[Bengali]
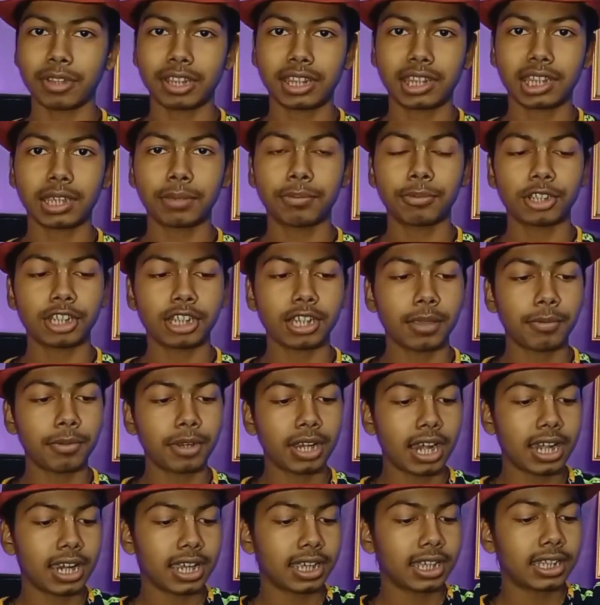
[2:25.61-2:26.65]
সামনের থেকে বোঝা
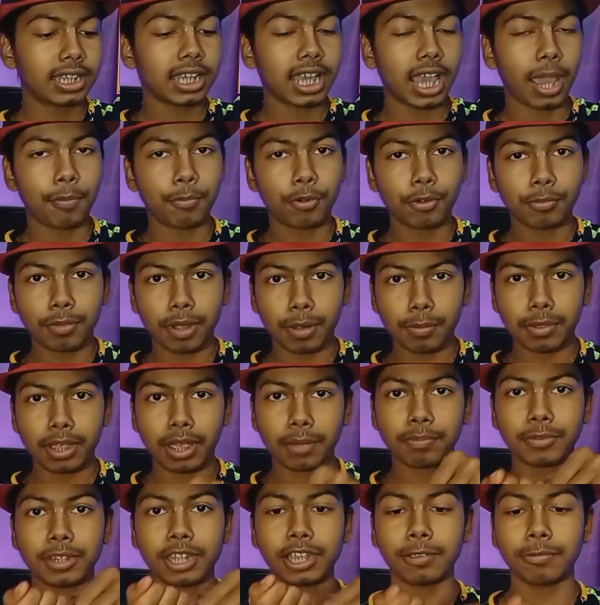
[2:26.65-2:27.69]
যাবে না আর এখান থেকে
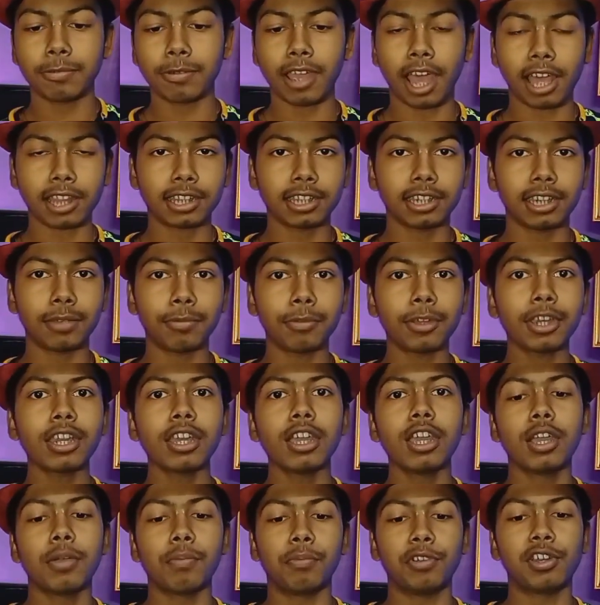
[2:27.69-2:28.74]
এমনভাবে আপনি এইভাবে হাতে নেবেন